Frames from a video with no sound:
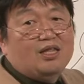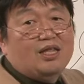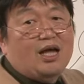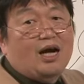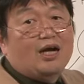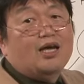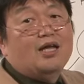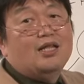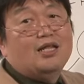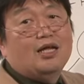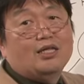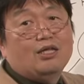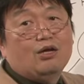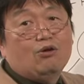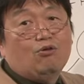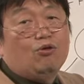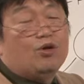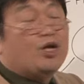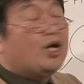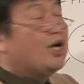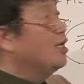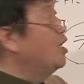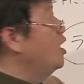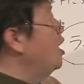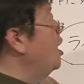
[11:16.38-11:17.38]
だけなんだこ
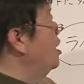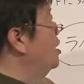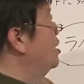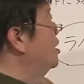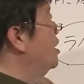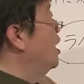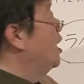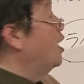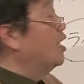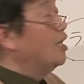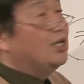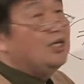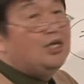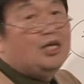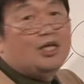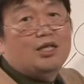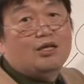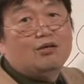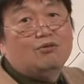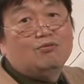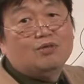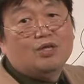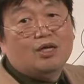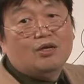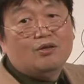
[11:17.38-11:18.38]
れが刑事だからいけ
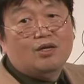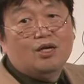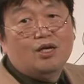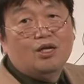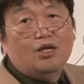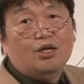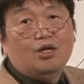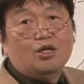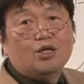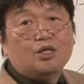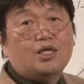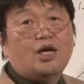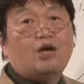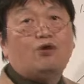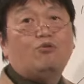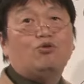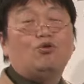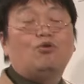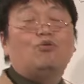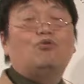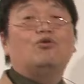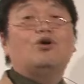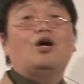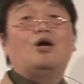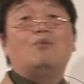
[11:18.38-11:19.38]
てるんだよねとこ
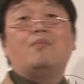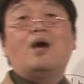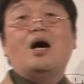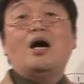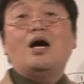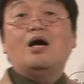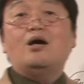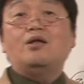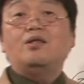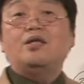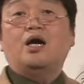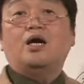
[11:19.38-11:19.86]
ろが漫画の